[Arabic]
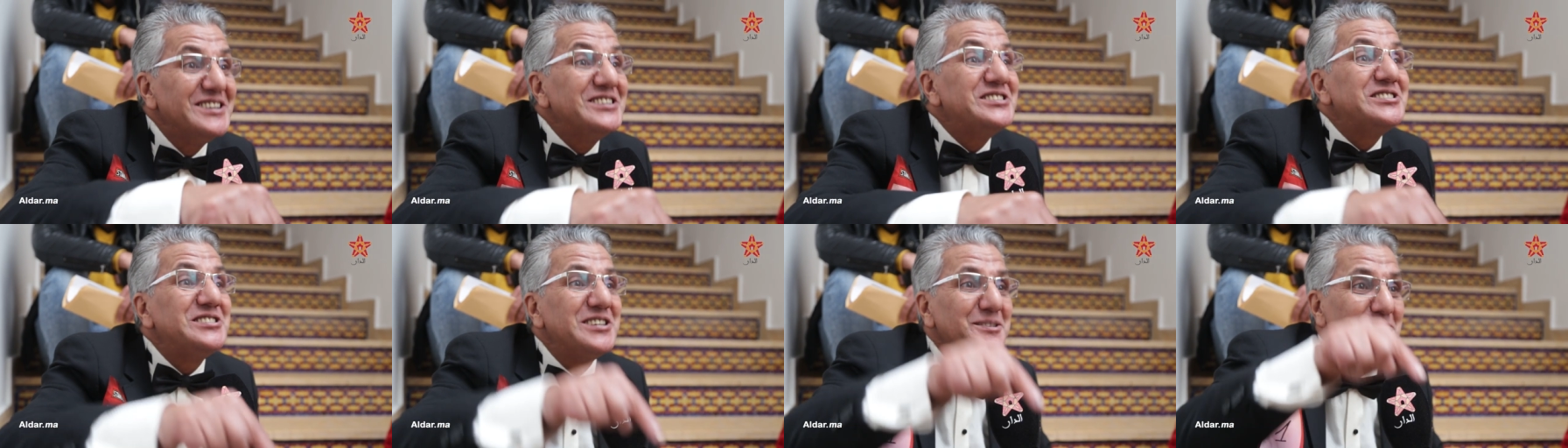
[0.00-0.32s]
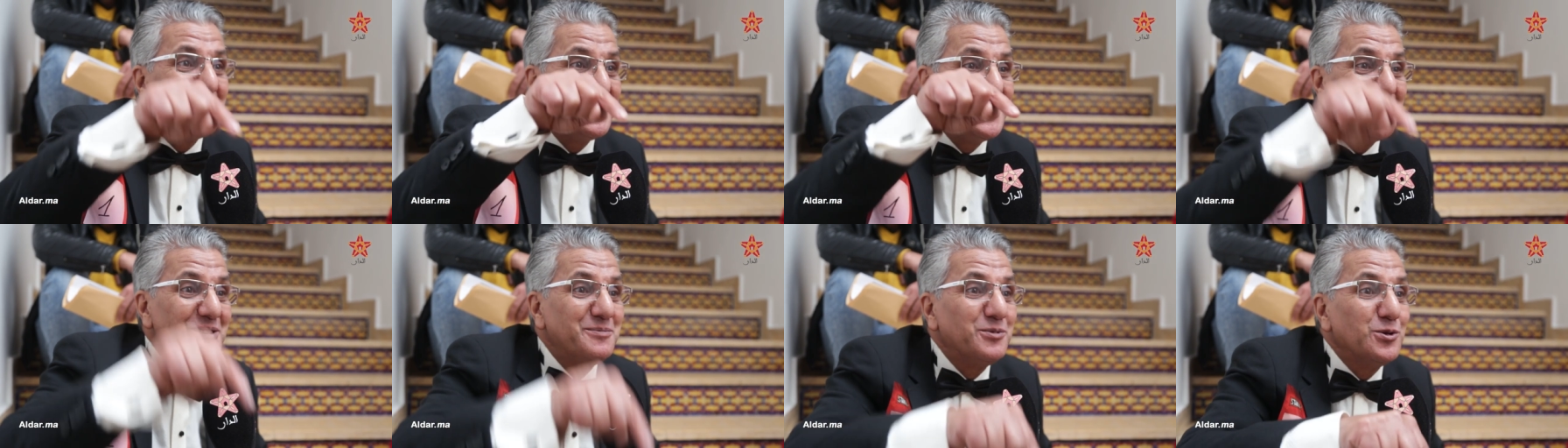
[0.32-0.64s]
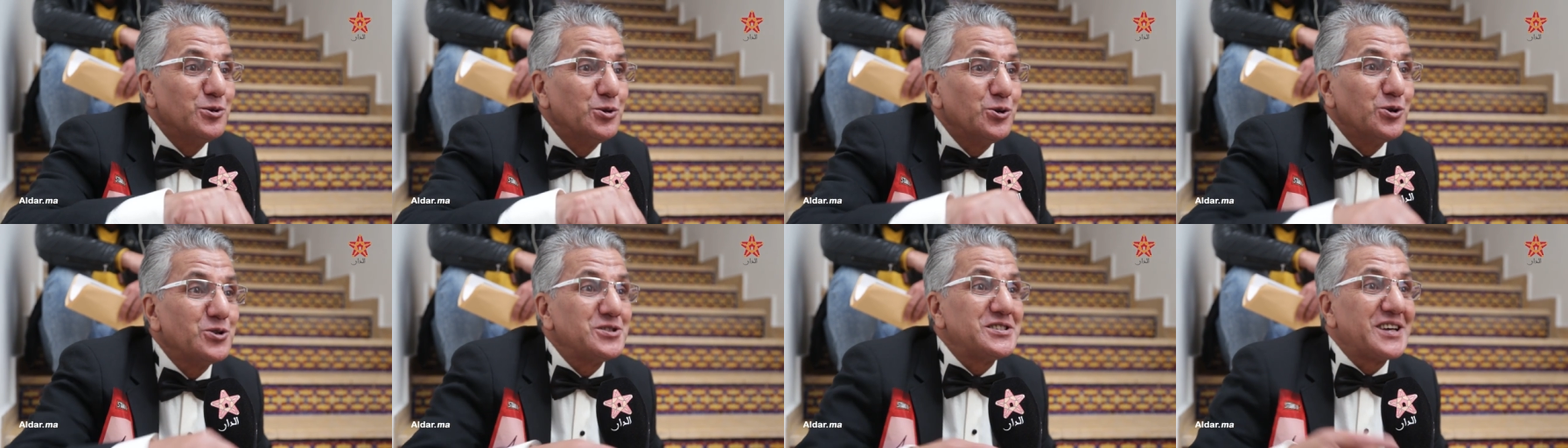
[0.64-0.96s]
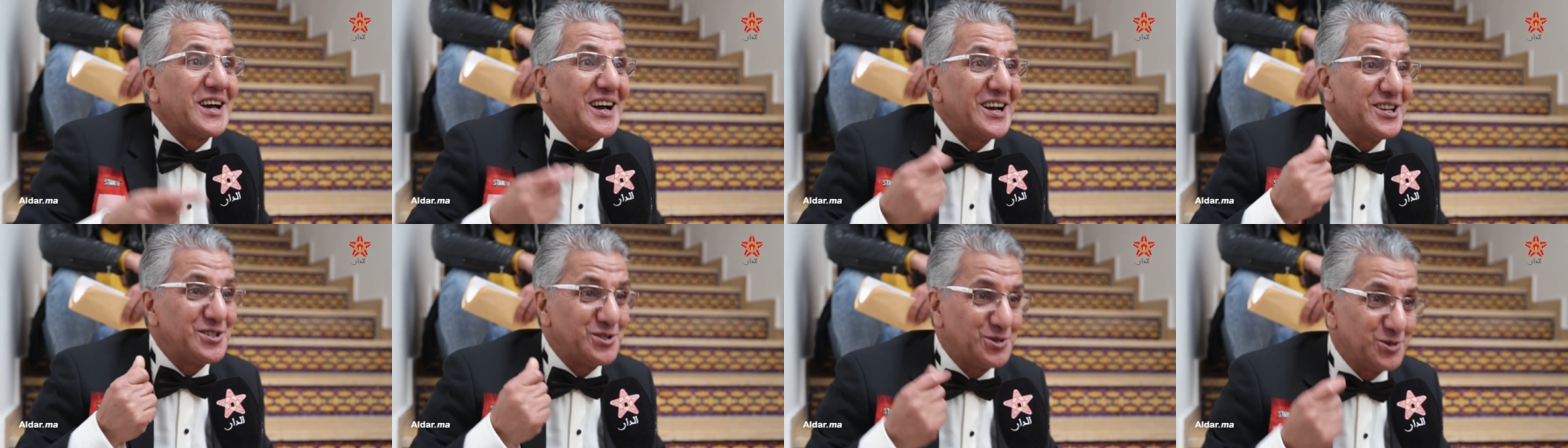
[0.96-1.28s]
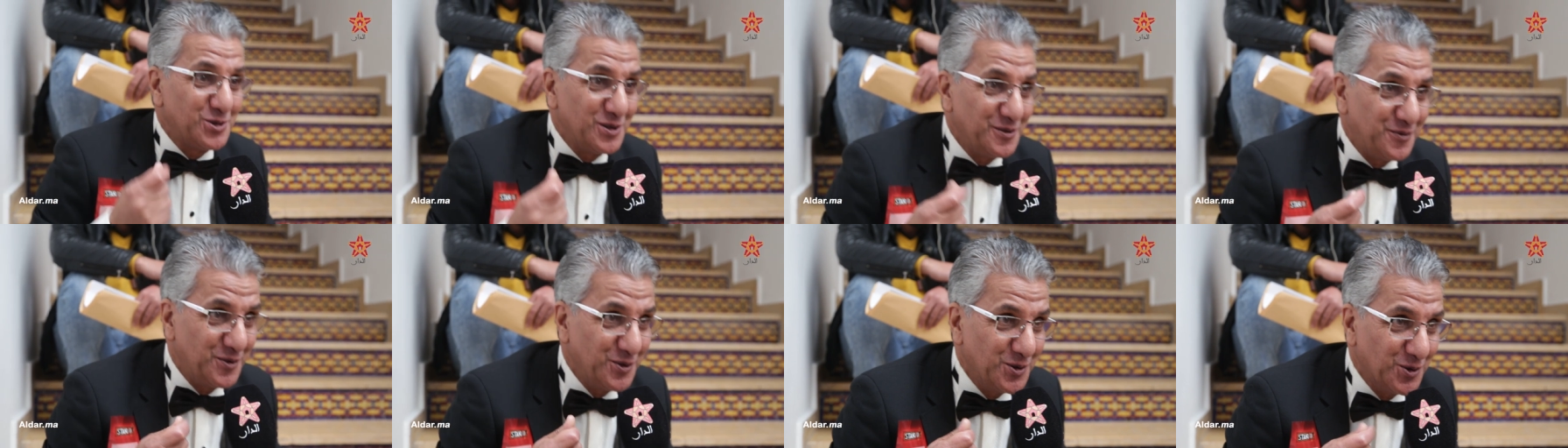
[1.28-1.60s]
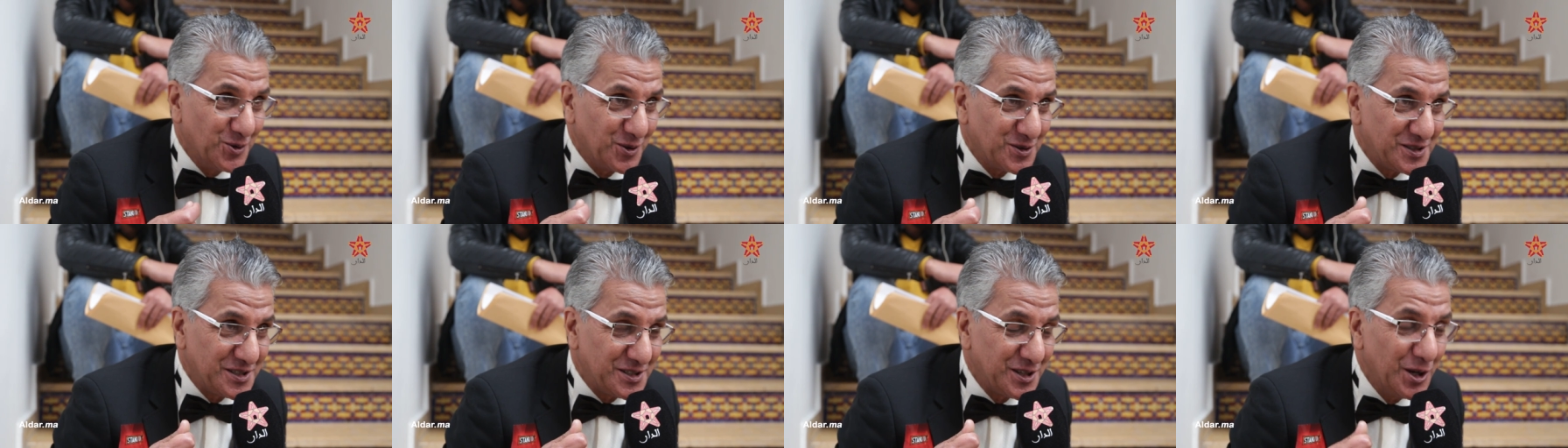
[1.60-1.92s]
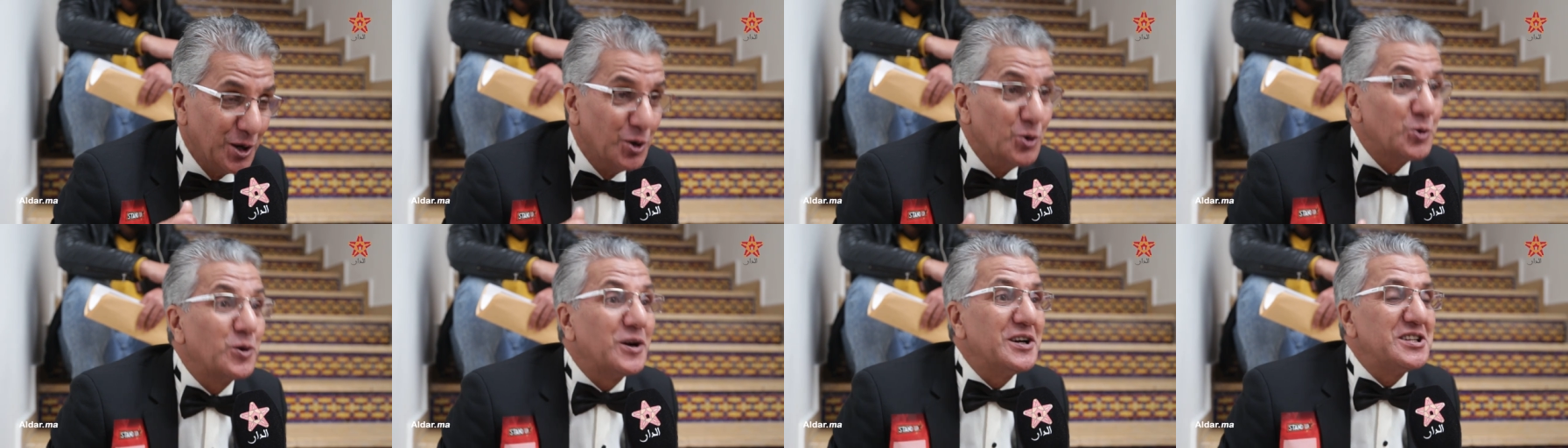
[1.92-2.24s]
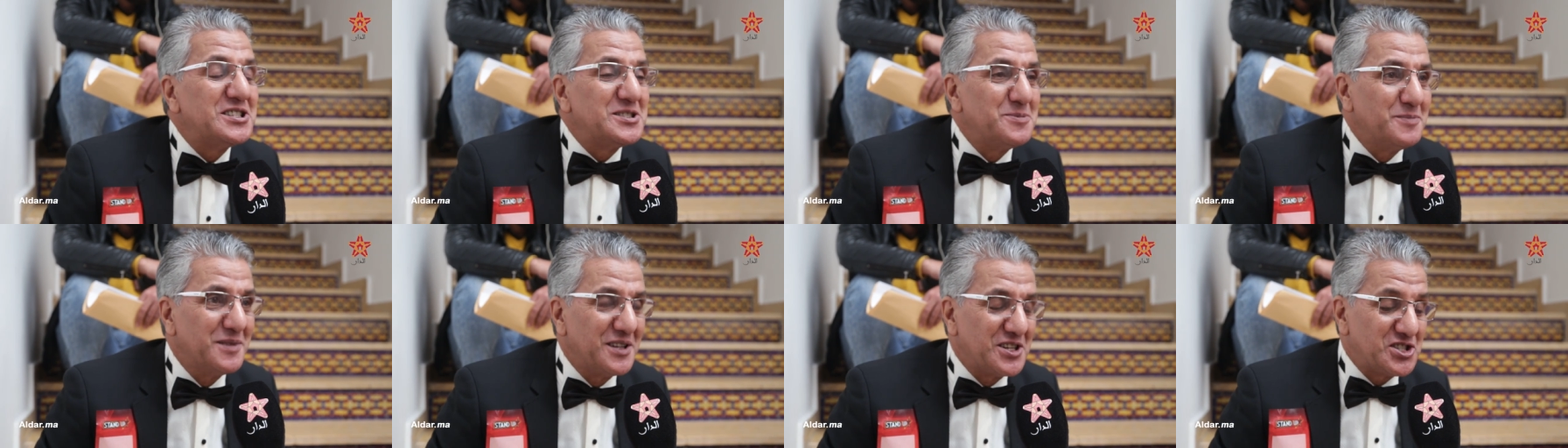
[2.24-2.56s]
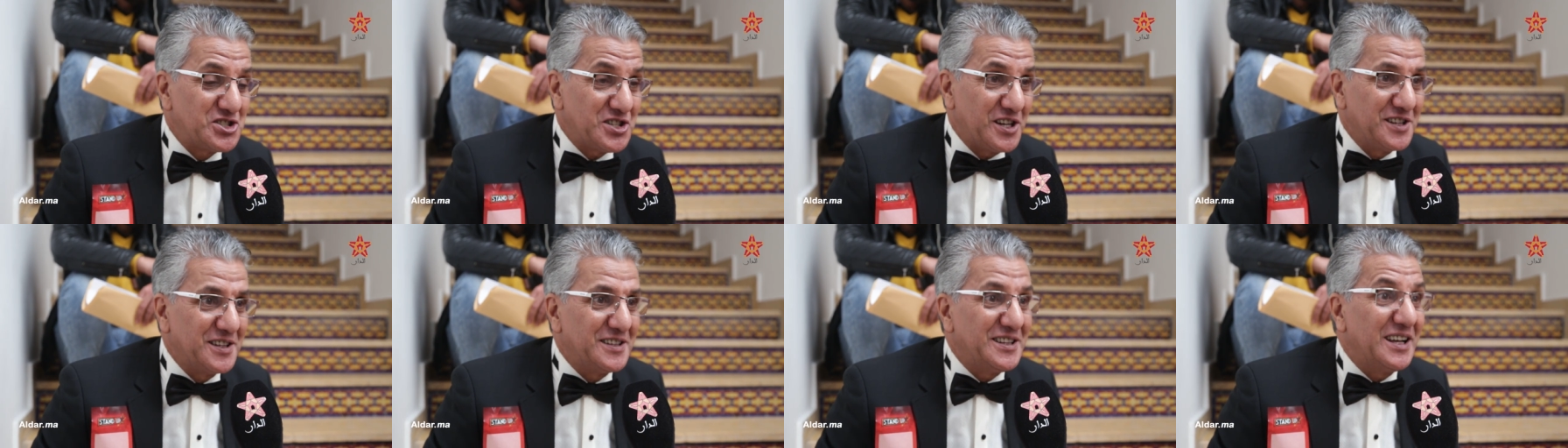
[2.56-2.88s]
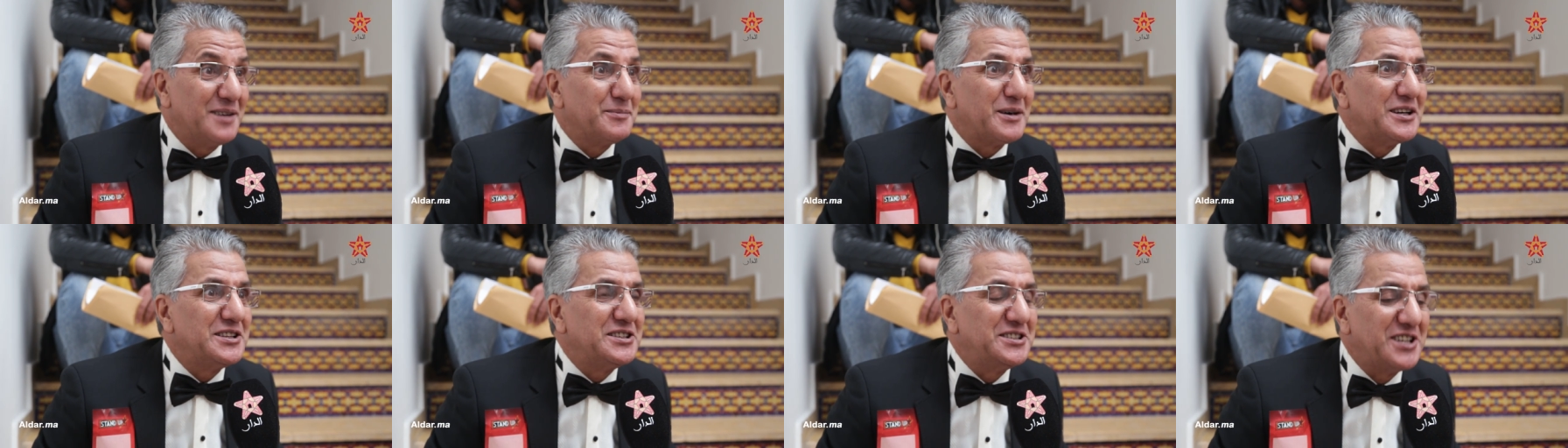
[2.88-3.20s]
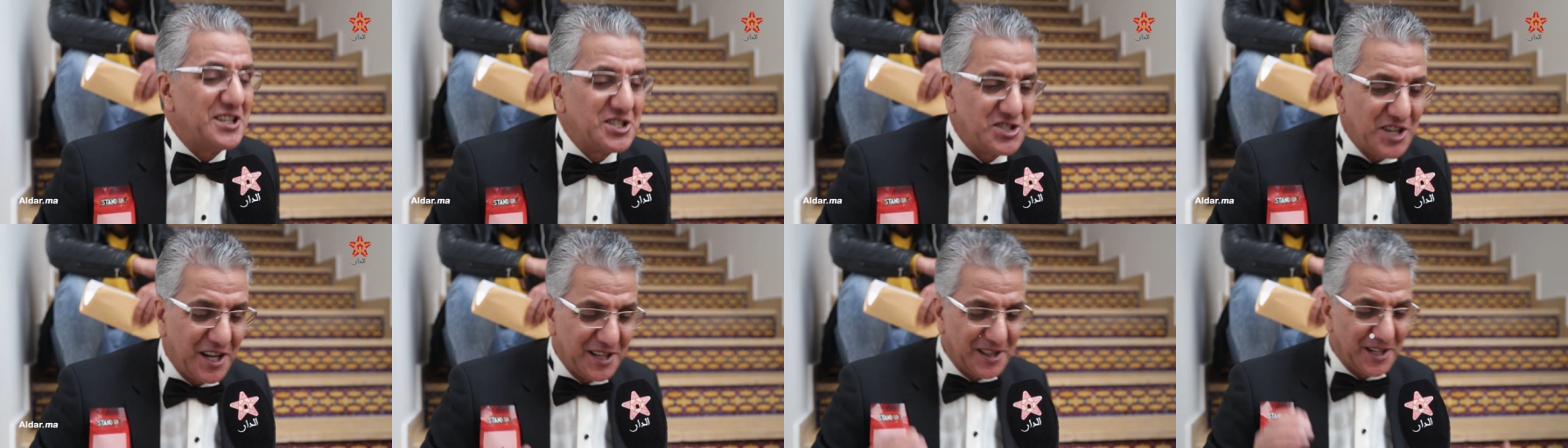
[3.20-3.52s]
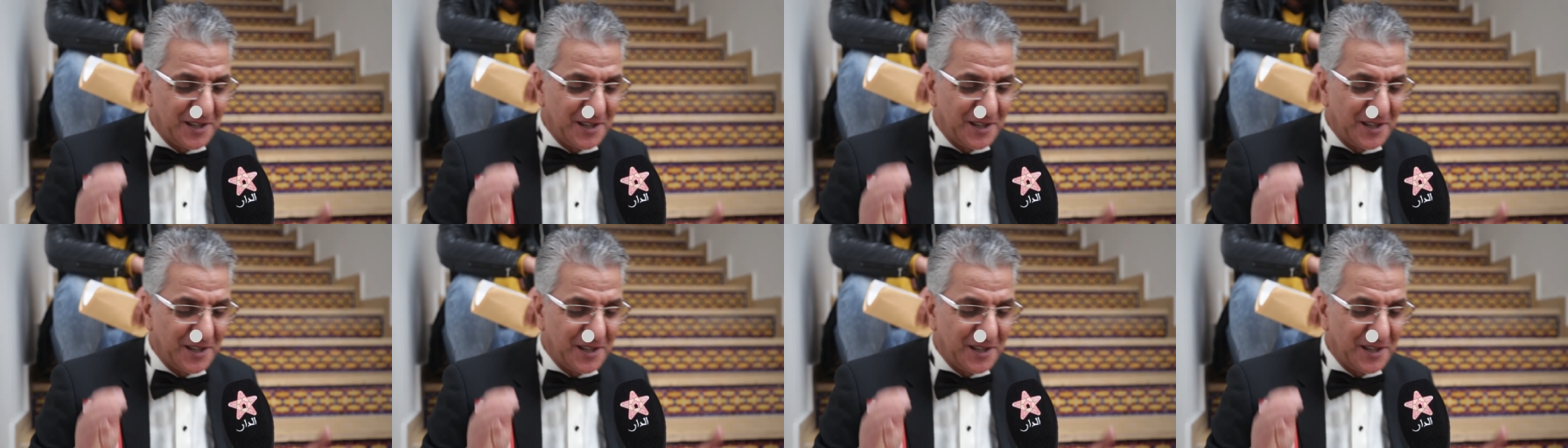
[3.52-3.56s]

الشيباني البوغوس خاصو الفلوس وكنتمنى ان شاء الله العام غندير ان شاء